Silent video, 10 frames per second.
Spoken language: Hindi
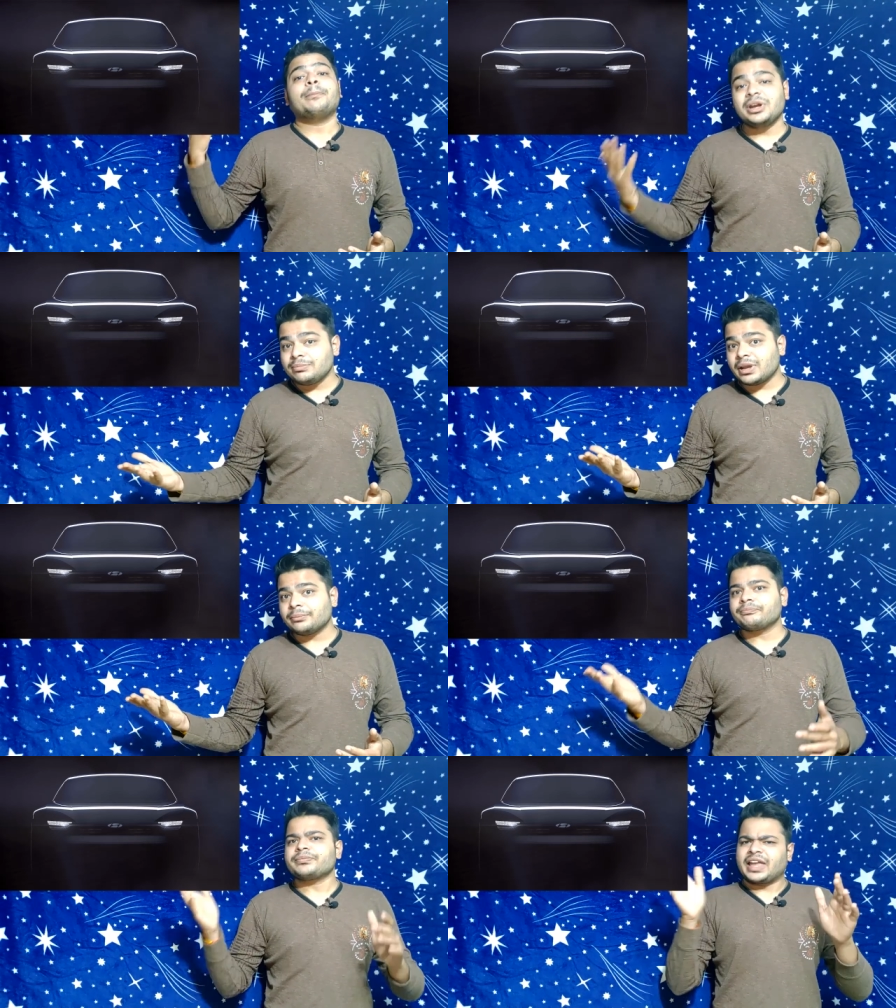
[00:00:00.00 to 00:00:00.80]

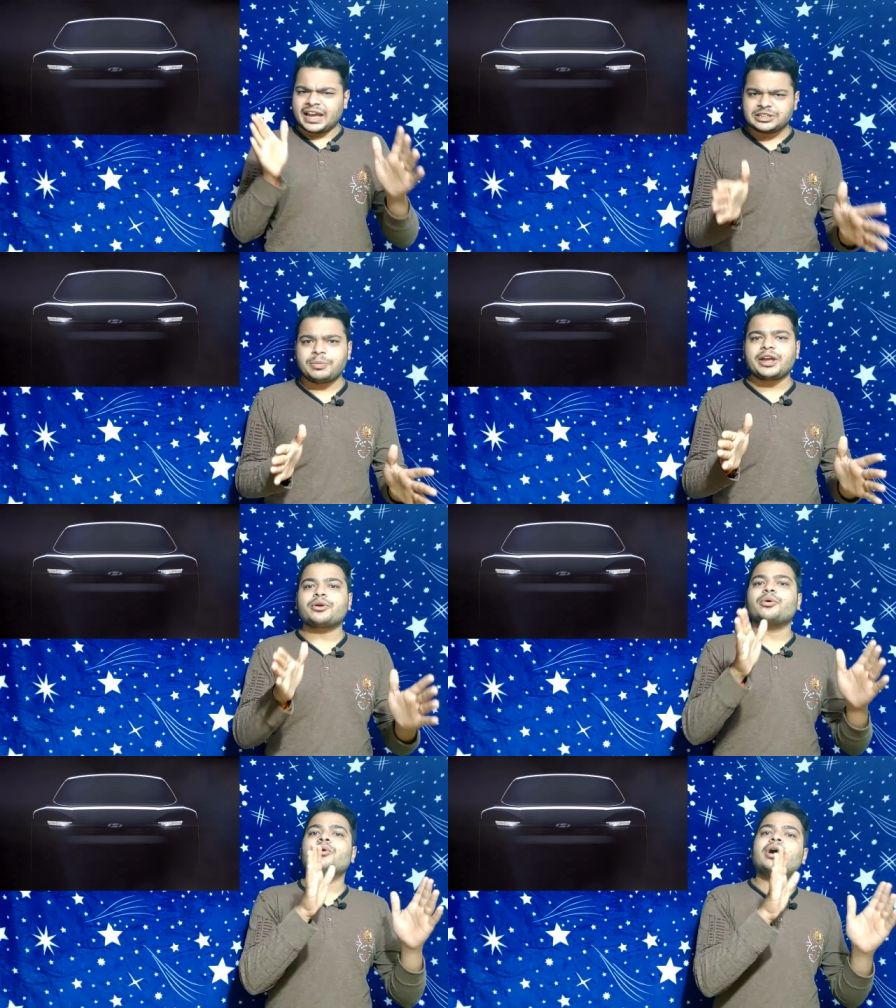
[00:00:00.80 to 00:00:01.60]
प्रीमियम
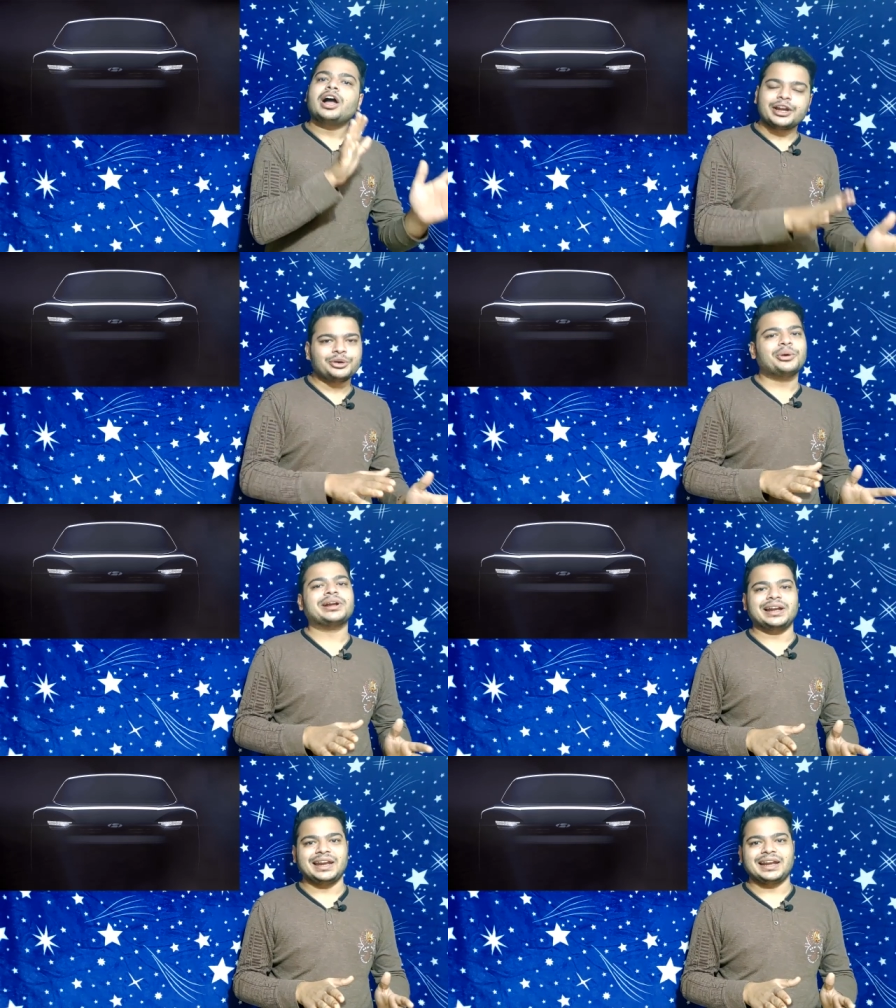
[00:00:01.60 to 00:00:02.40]
हैचबैक को इग्नोर
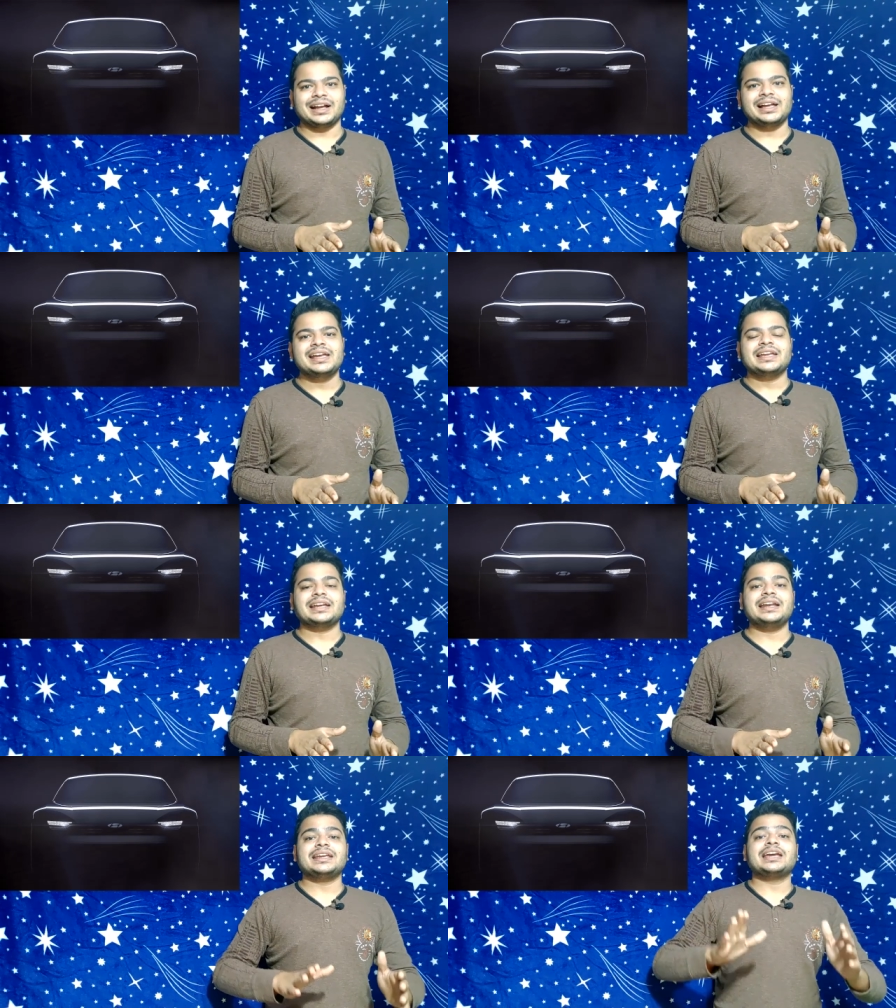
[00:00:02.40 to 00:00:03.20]
करने का
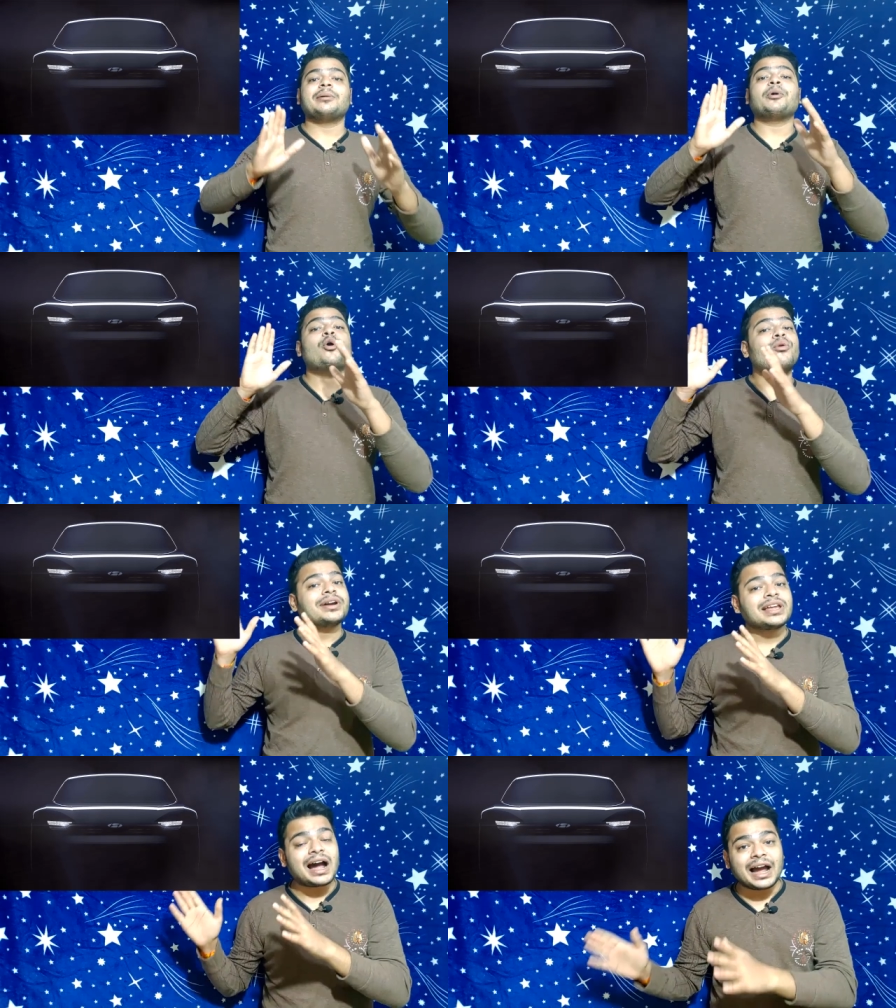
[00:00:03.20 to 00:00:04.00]
यानी कि आप
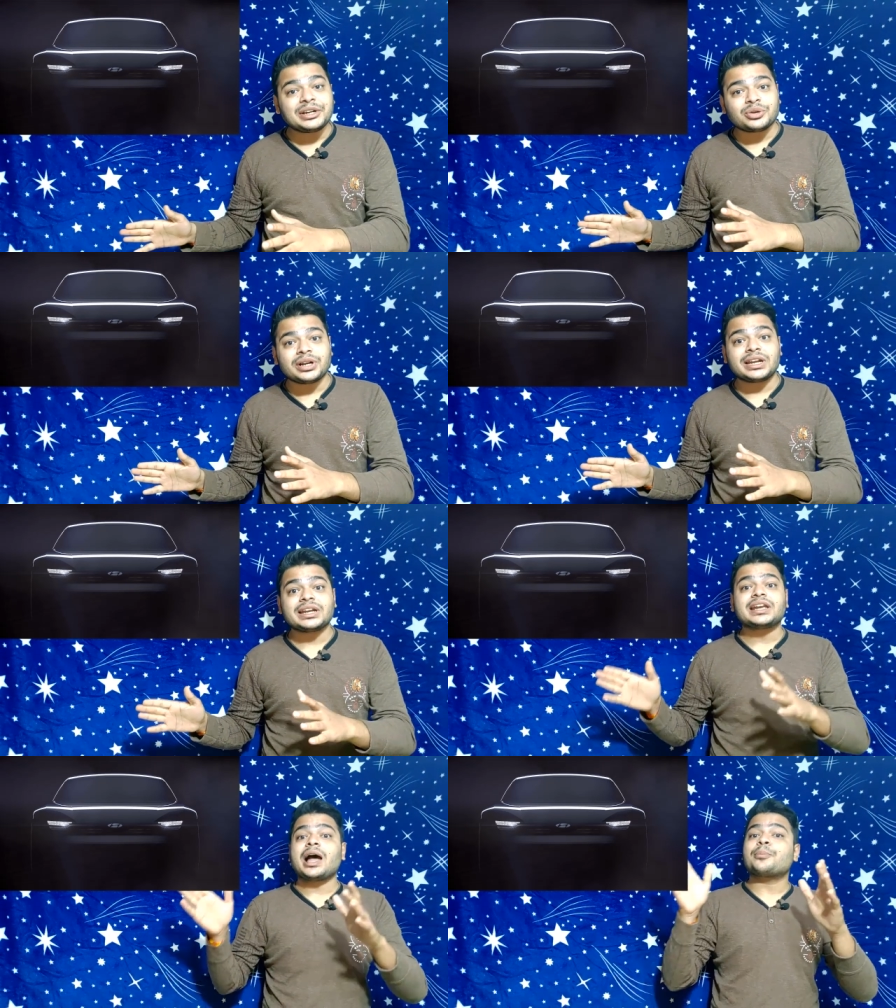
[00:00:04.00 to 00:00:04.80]
ओवर द आई
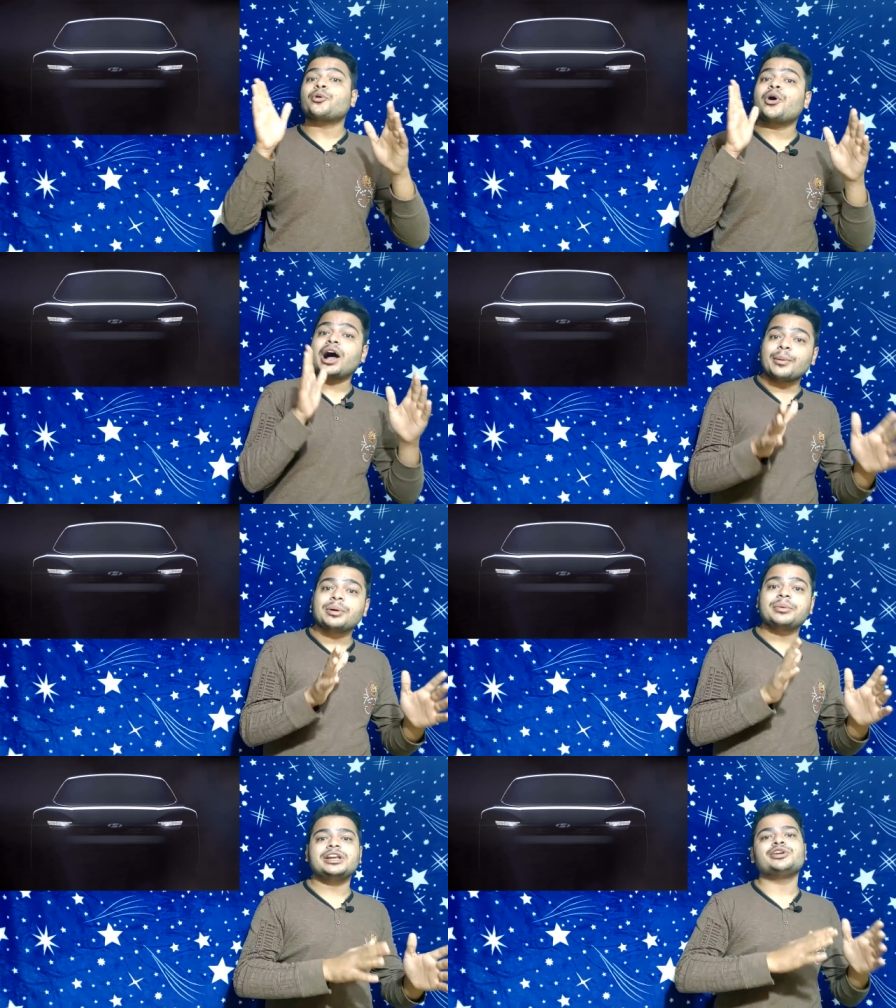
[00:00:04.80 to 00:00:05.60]
ट्वेंटी के आपको
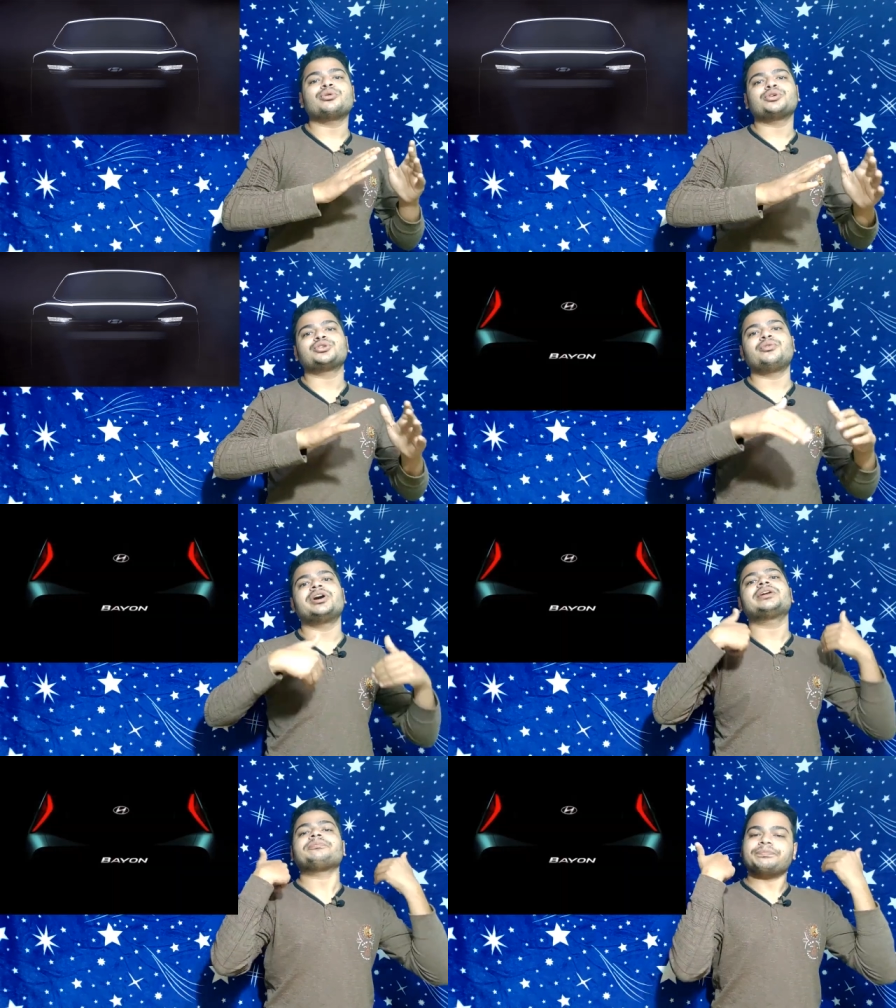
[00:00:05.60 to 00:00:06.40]
अब मिनी
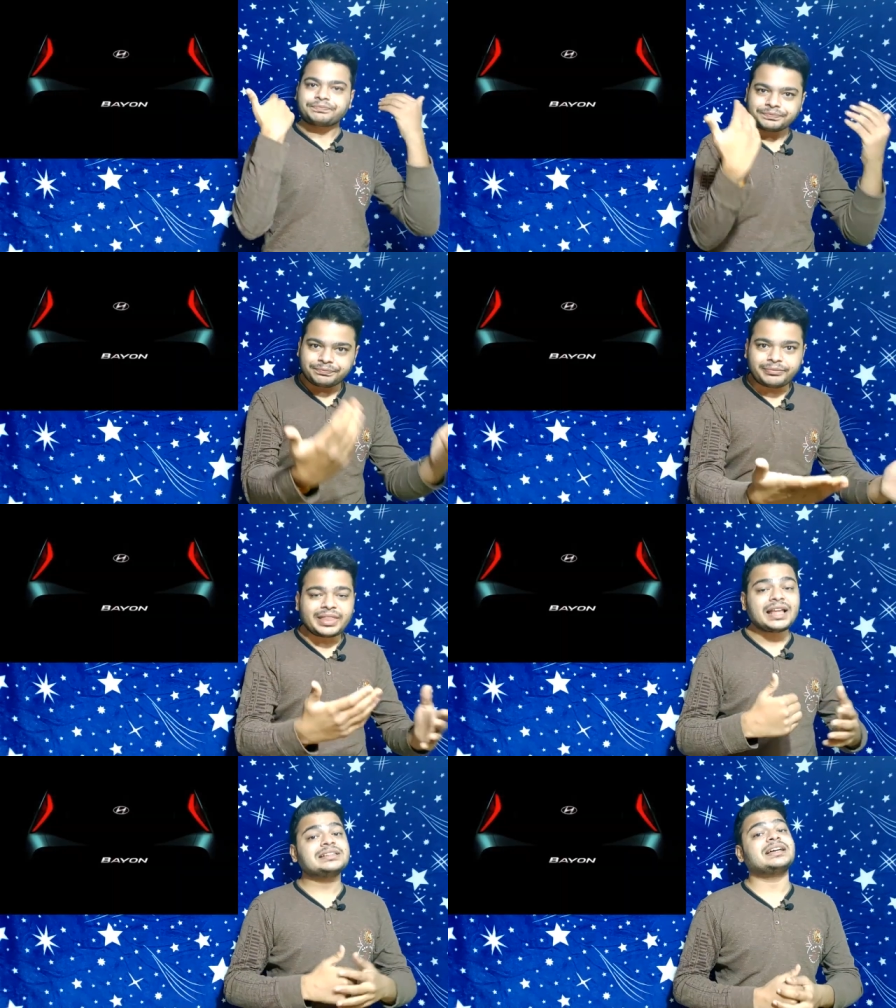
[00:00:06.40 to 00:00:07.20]
क्रॉसओवर
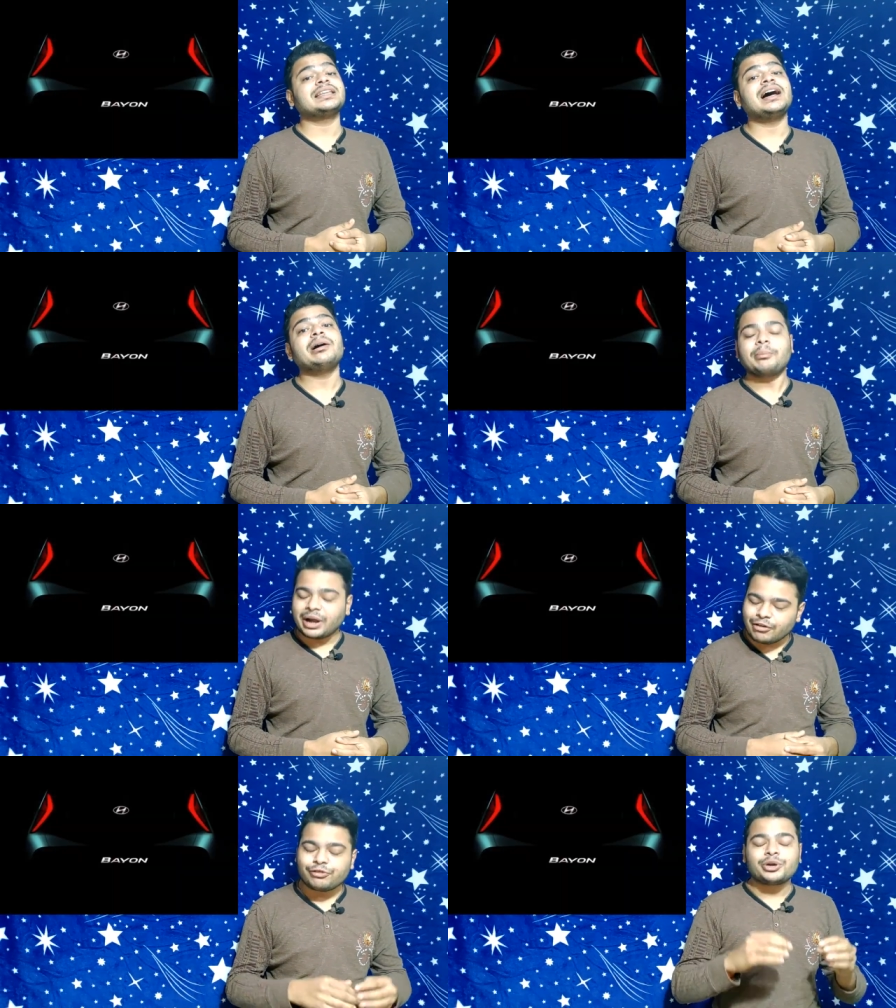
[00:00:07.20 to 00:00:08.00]
ज़्यादा
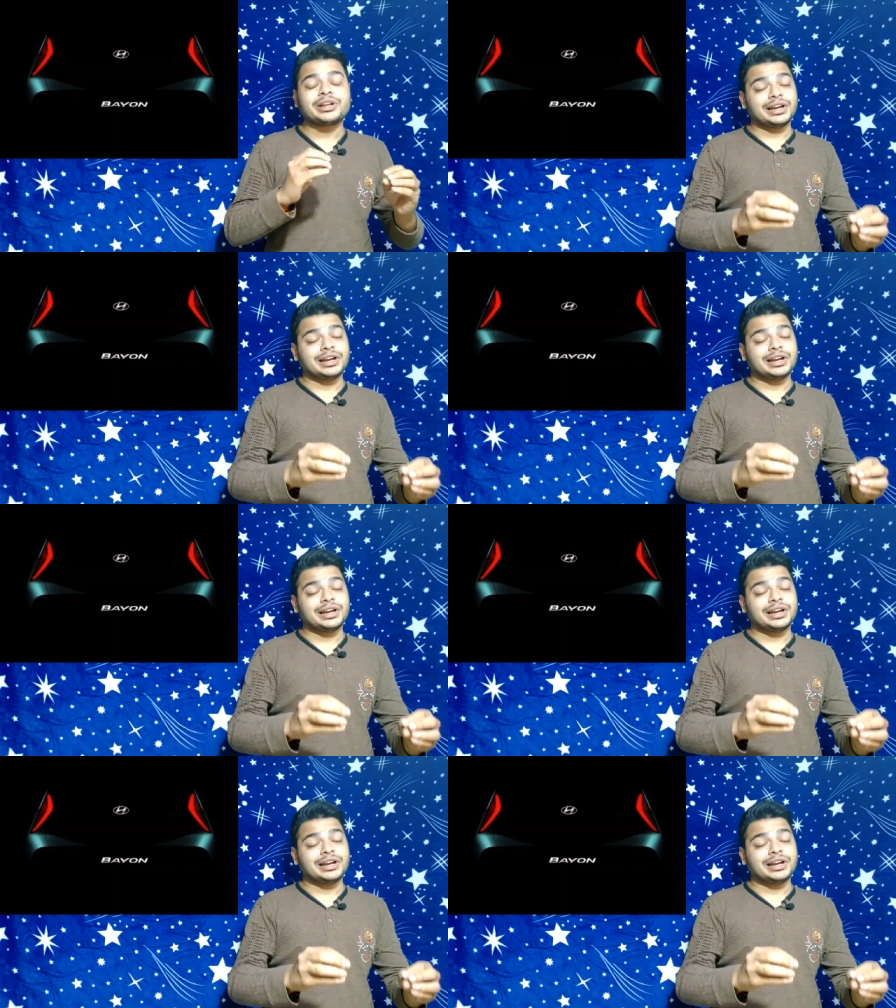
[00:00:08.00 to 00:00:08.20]
अफोर्ड